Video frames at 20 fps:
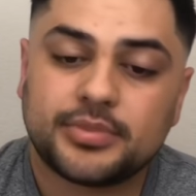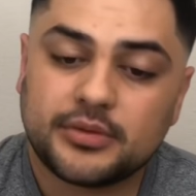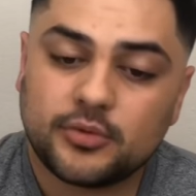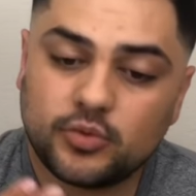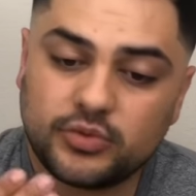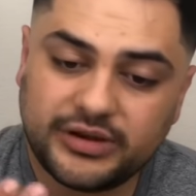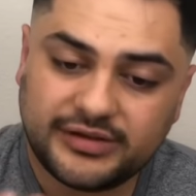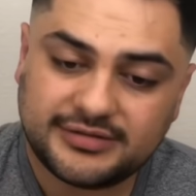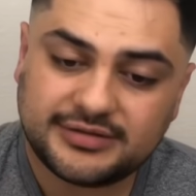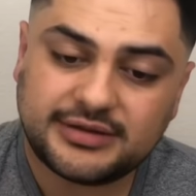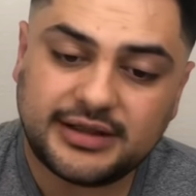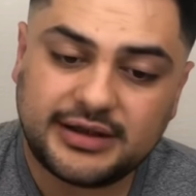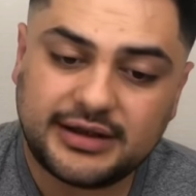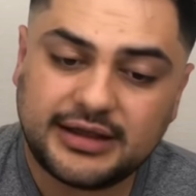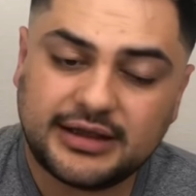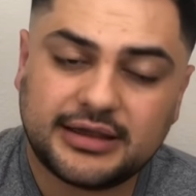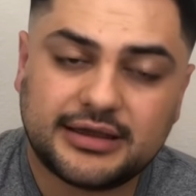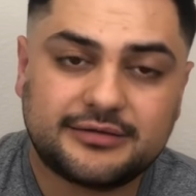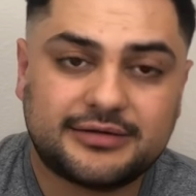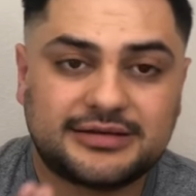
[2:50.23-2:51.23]
Una
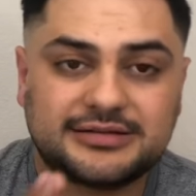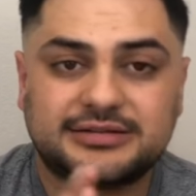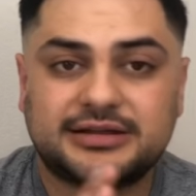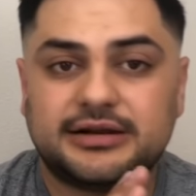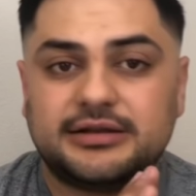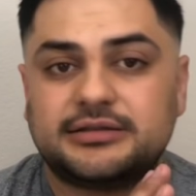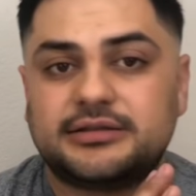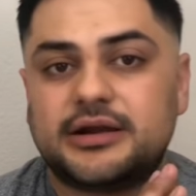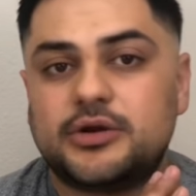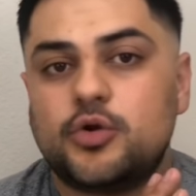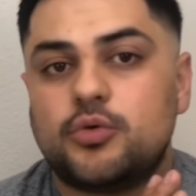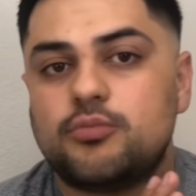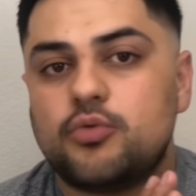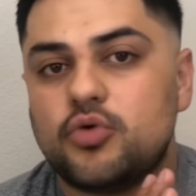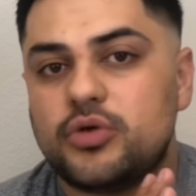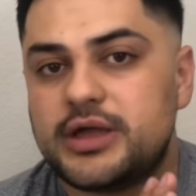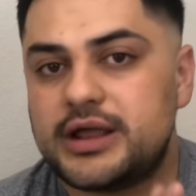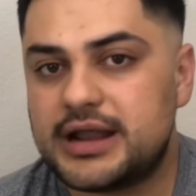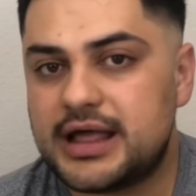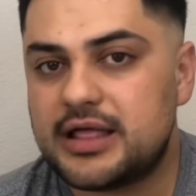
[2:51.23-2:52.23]
estela que va a estar entre lo
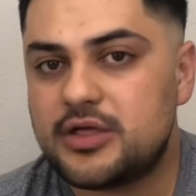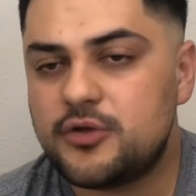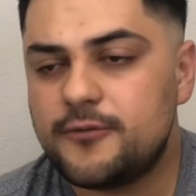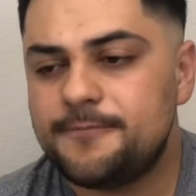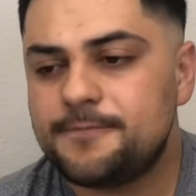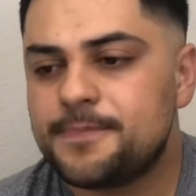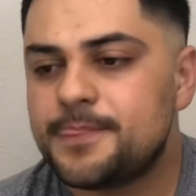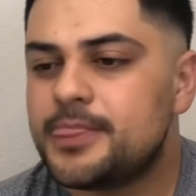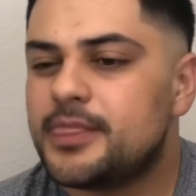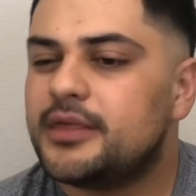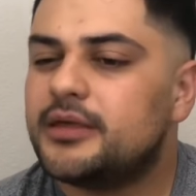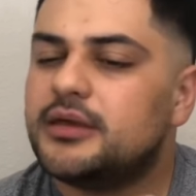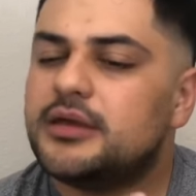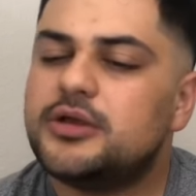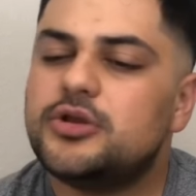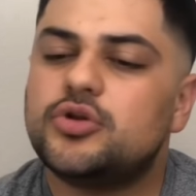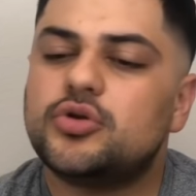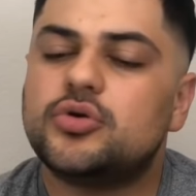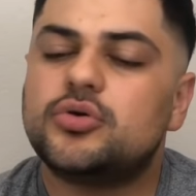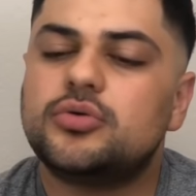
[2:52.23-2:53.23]
moderado y
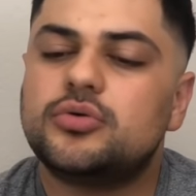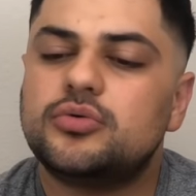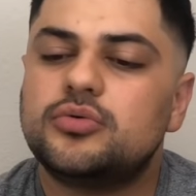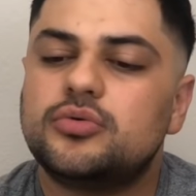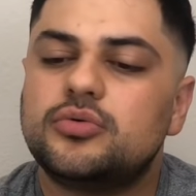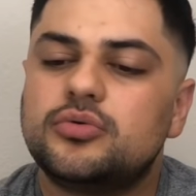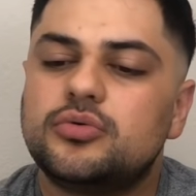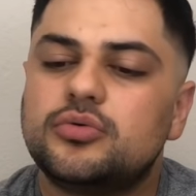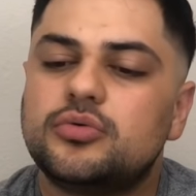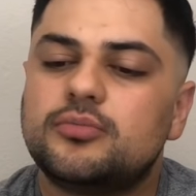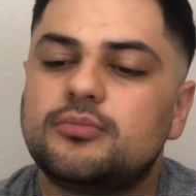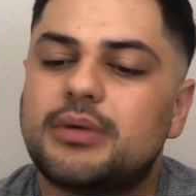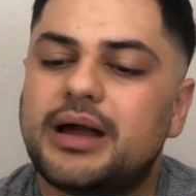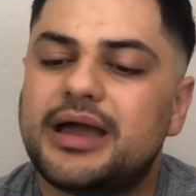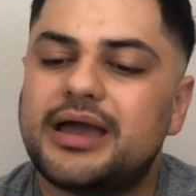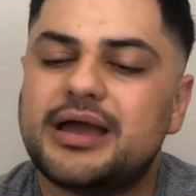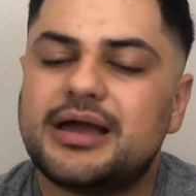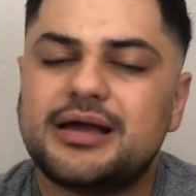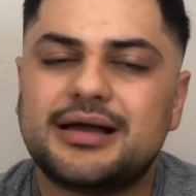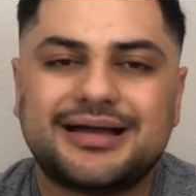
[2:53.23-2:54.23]
no
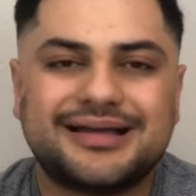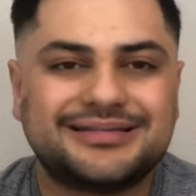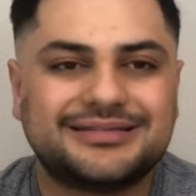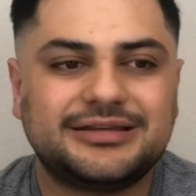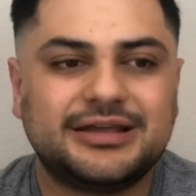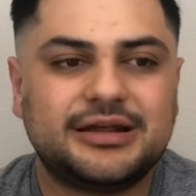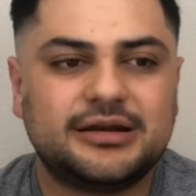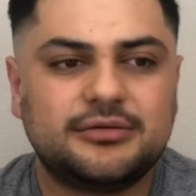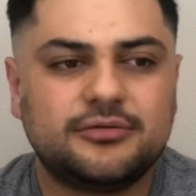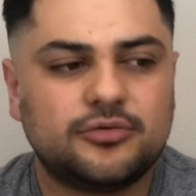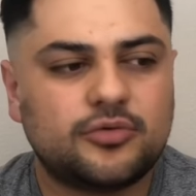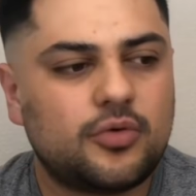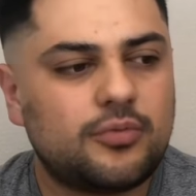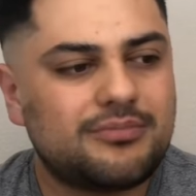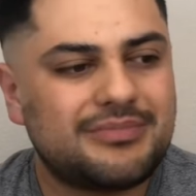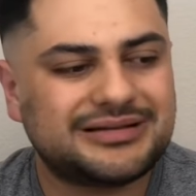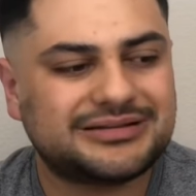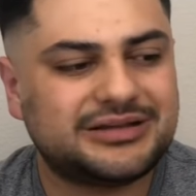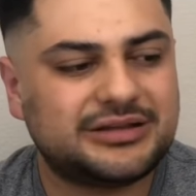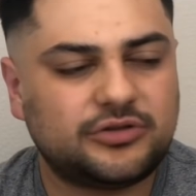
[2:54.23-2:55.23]
vaya a ser con
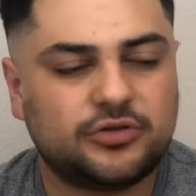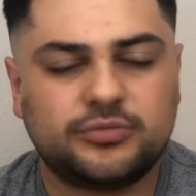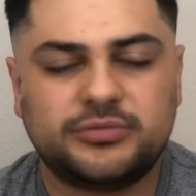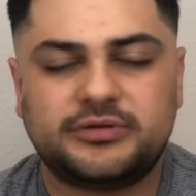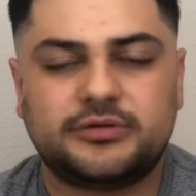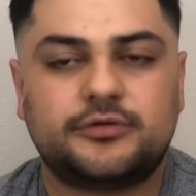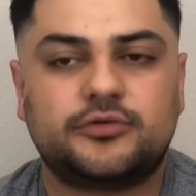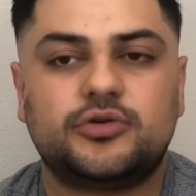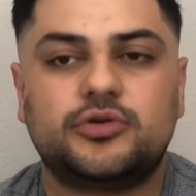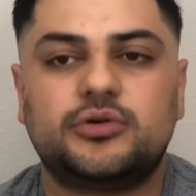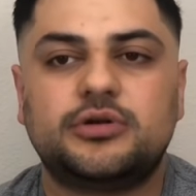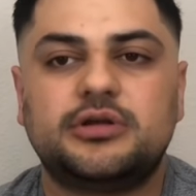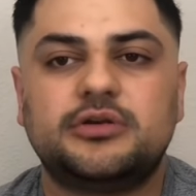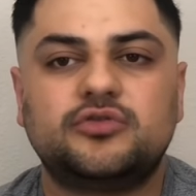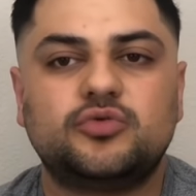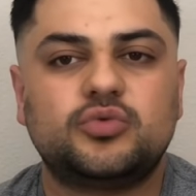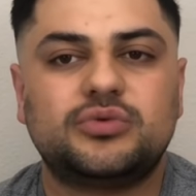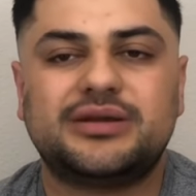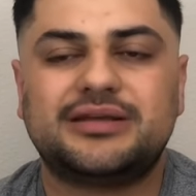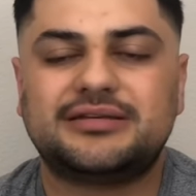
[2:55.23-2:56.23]
más
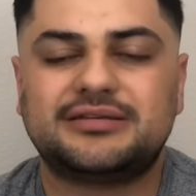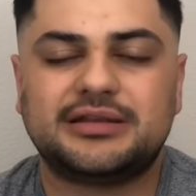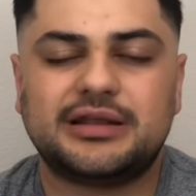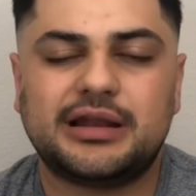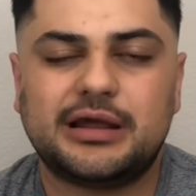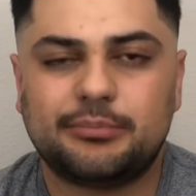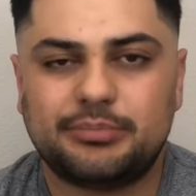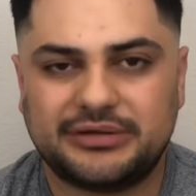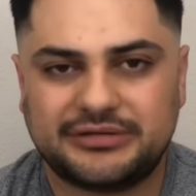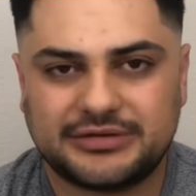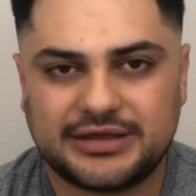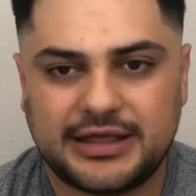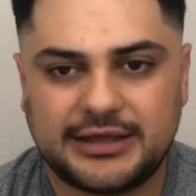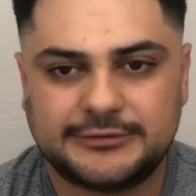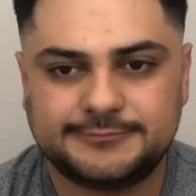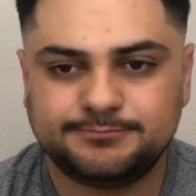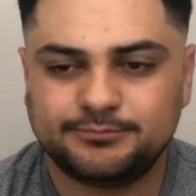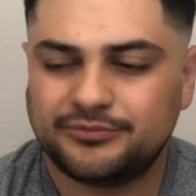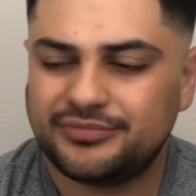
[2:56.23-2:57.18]
atomizaciones una estela pesada.